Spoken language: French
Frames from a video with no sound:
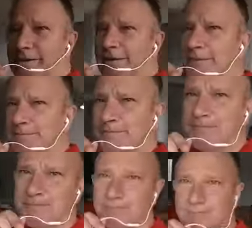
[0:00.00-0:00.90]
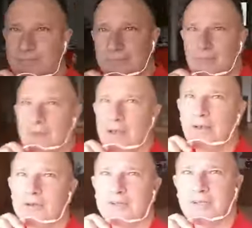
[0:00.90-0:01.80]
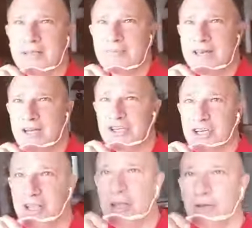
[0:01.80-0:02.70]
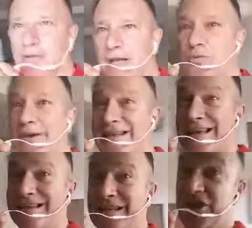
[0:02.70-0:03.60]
Euh, là, on est en train d'aménager. On a loué des,